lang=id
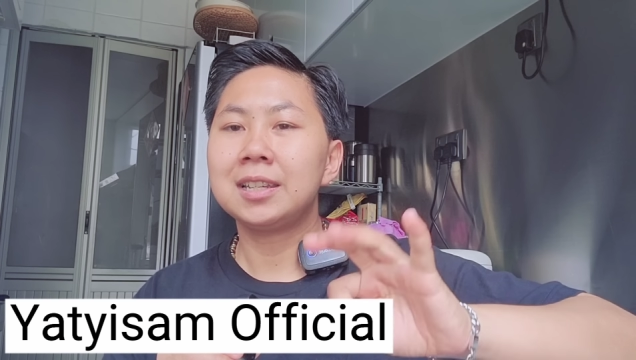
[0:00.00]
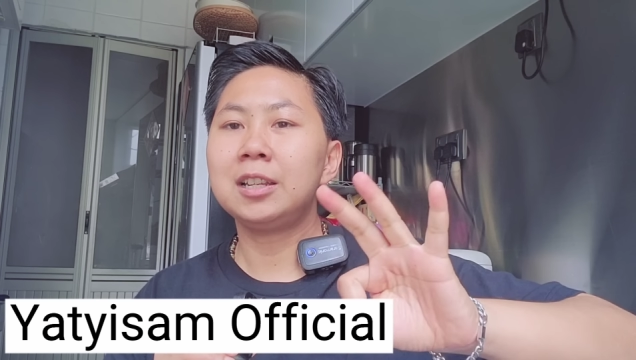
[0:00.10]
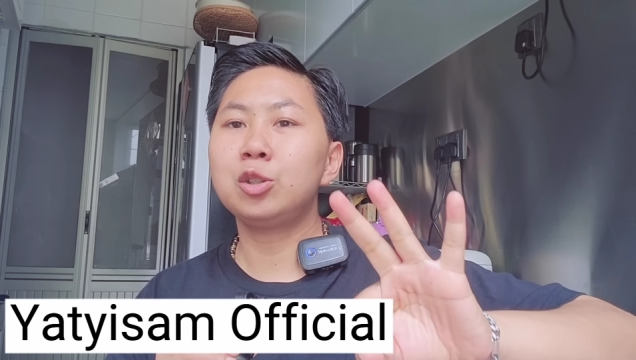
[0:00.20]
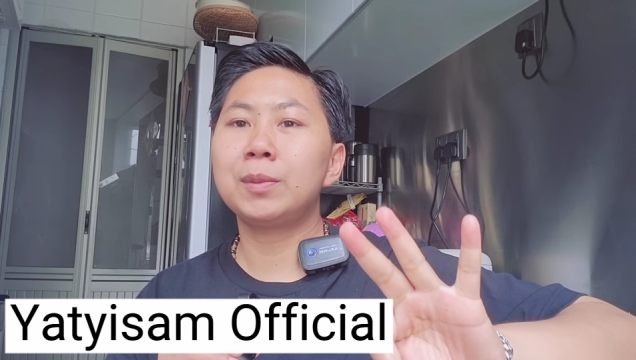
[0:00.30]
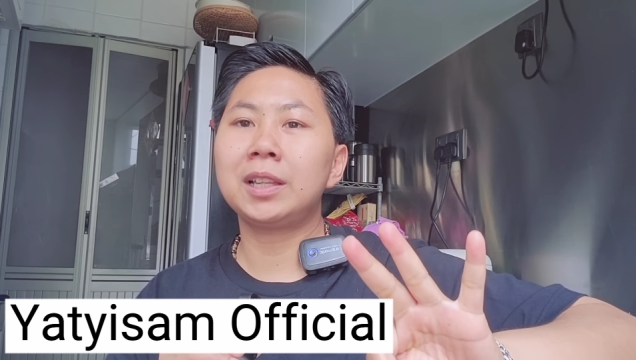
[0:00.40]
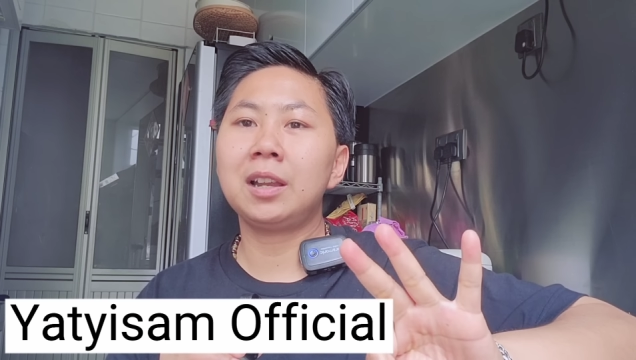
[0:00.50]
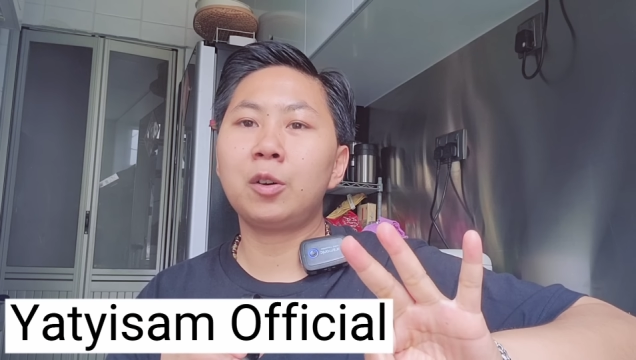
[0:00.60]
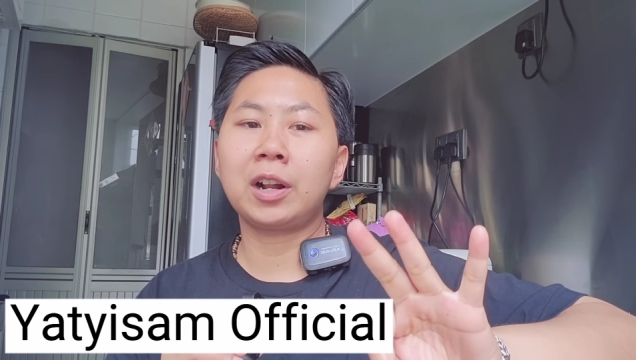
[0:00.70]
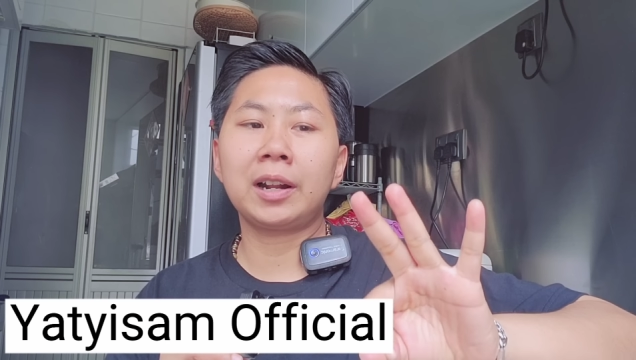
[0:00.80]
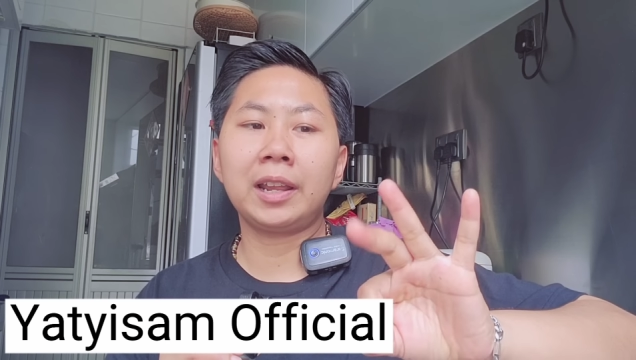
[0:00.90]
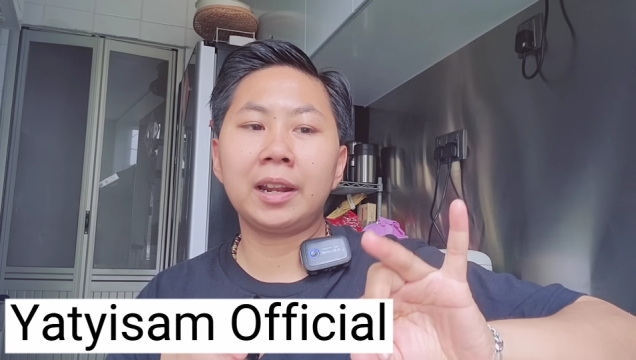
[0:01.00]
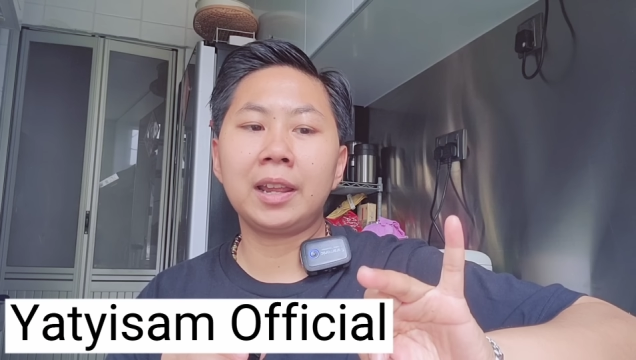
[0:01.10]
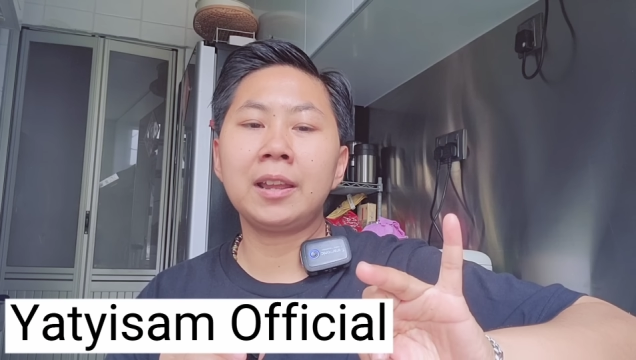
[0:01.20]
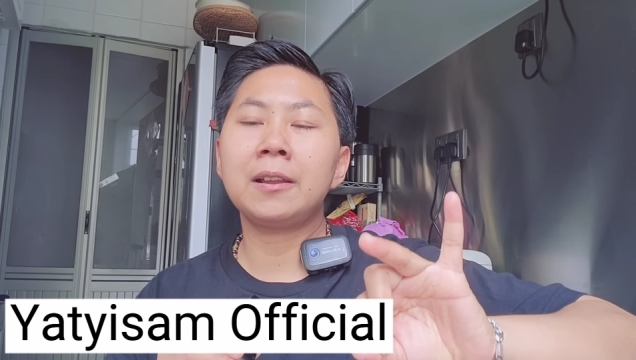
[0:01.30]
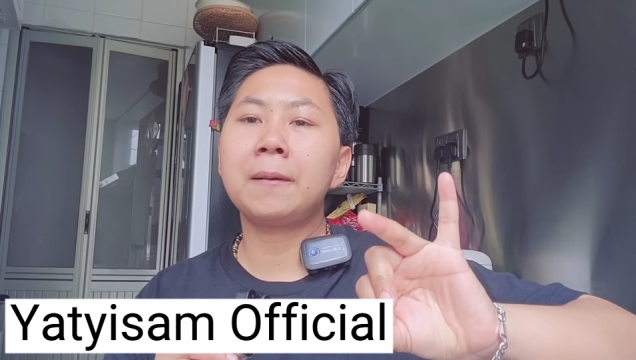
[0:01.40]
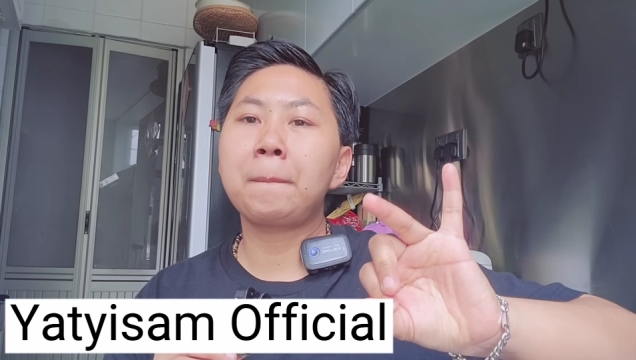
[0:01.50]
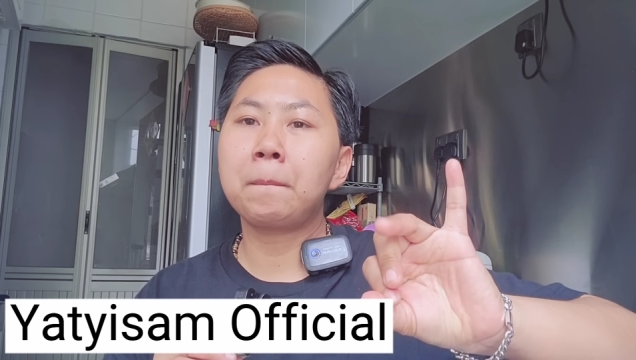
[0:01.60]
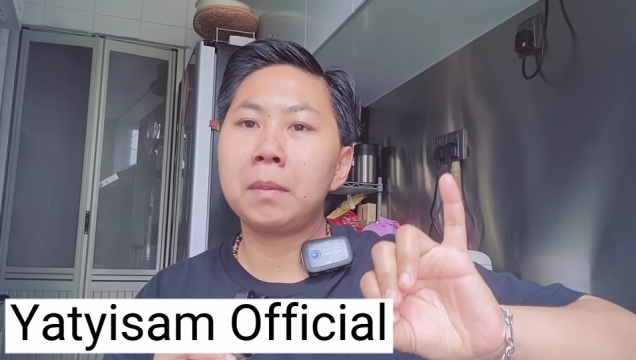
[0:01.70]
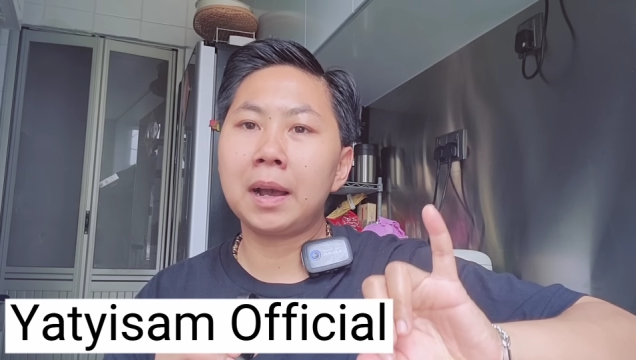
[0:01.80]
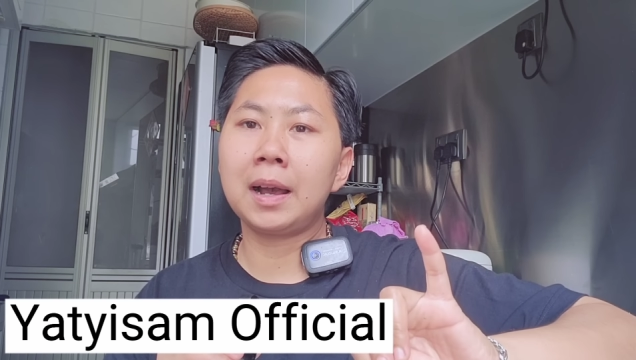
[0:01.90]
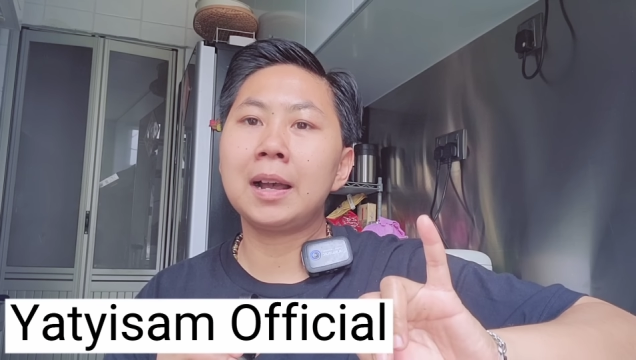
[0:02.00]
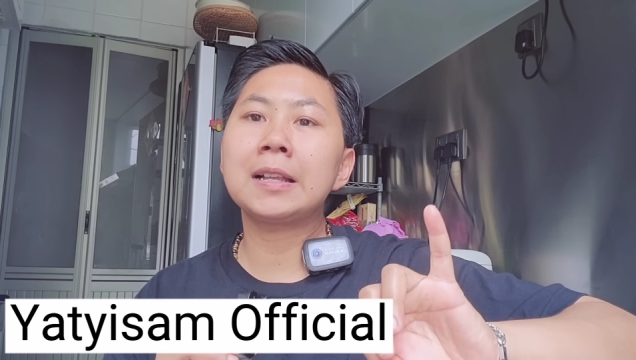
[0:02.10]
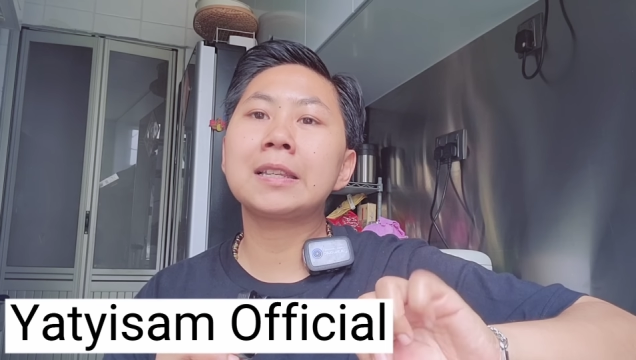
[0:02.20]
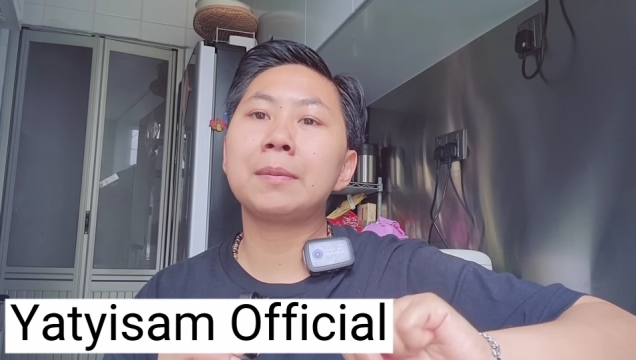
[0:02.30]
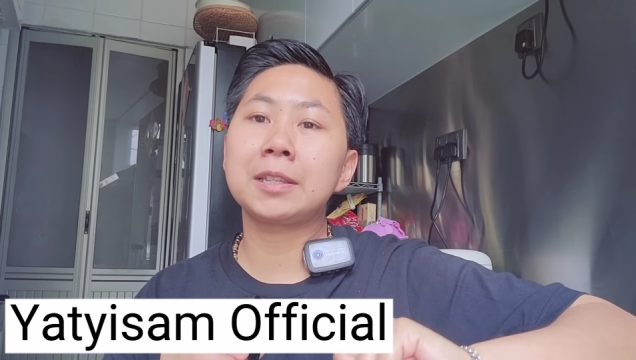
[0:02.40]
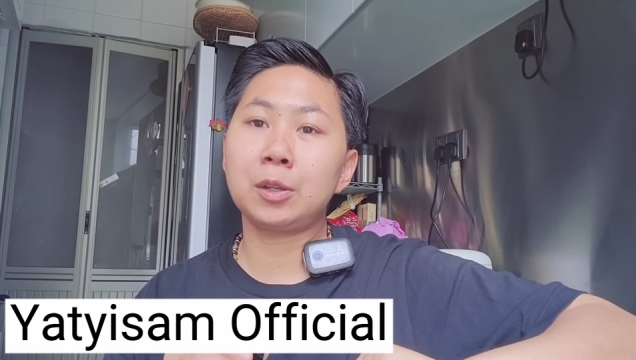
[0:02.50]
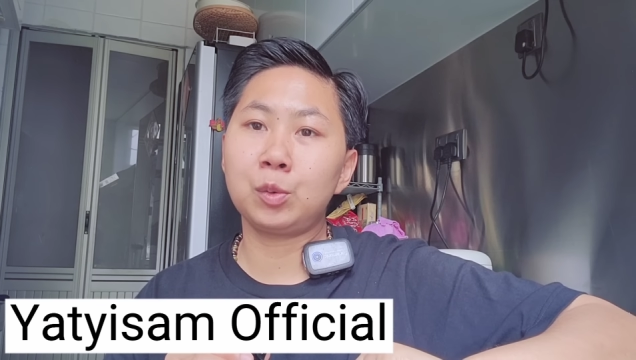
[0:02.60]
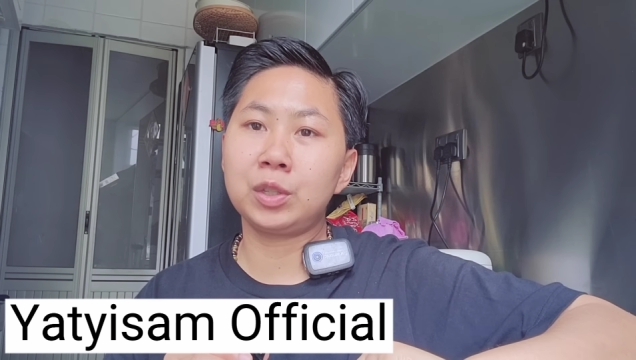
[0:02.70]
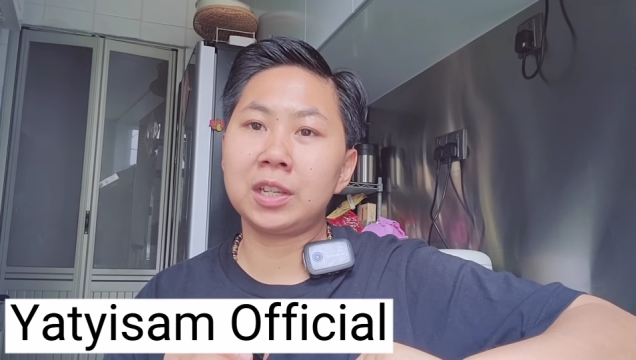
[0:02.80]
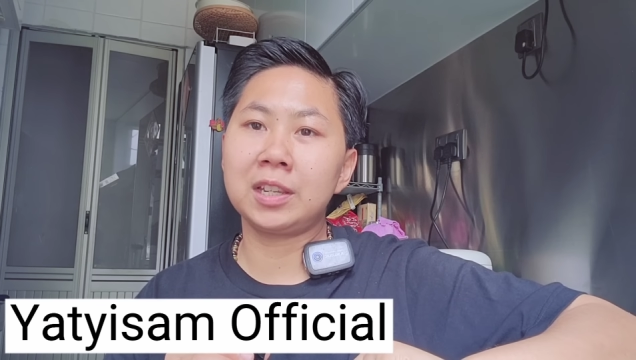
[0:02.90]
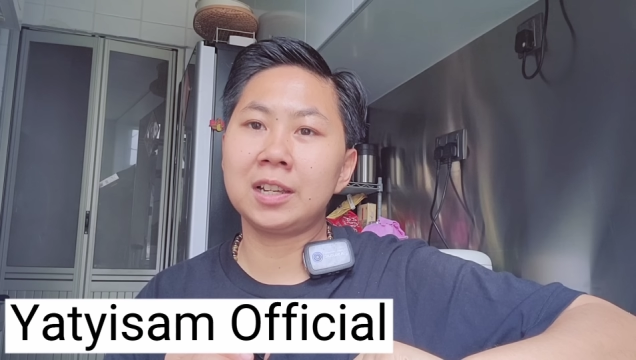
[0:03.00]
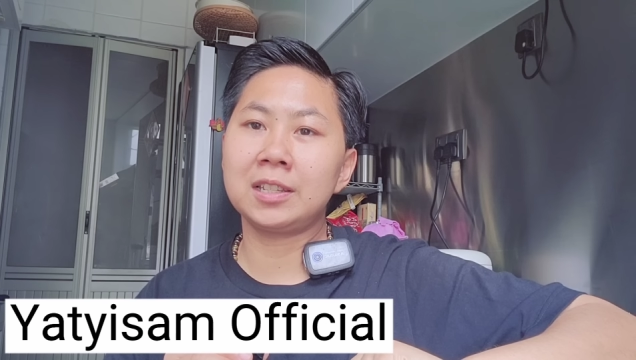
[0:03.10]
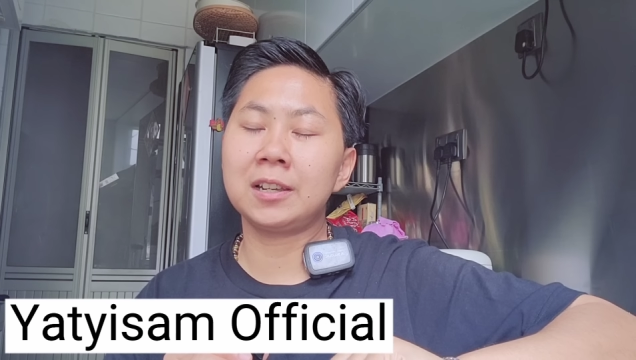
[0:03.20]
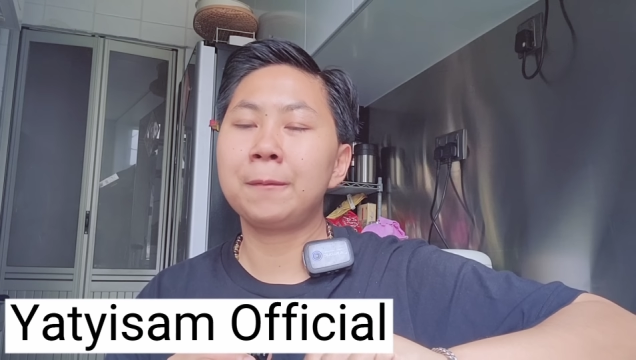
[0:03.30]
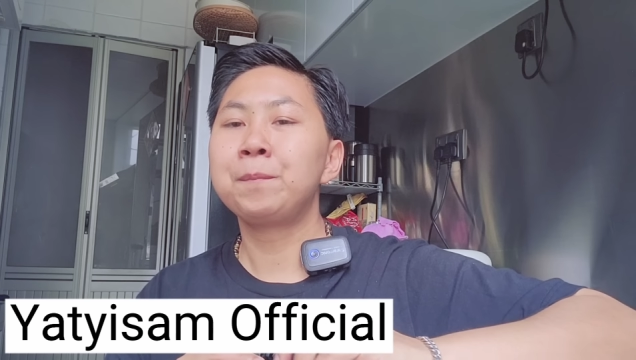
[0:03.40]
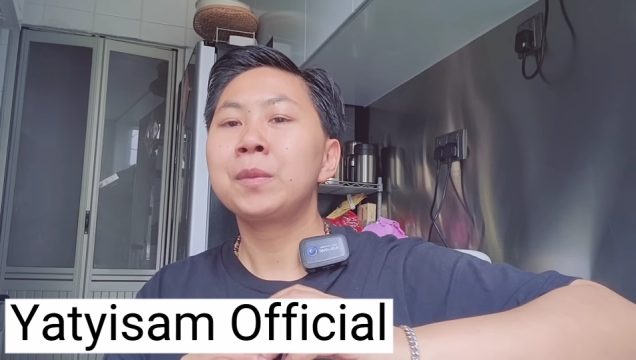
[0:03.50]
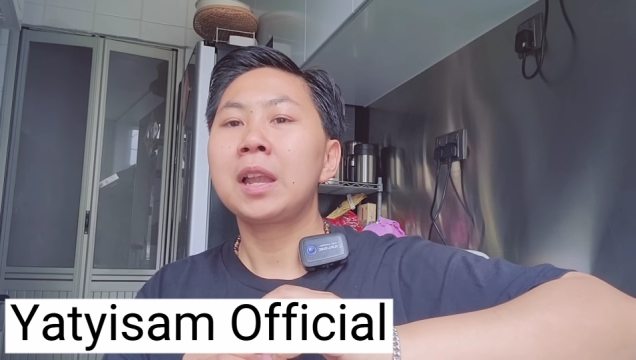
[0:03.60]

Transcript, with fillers: jadi cuma tiga orang nenek Mbak A sama si kucenya aja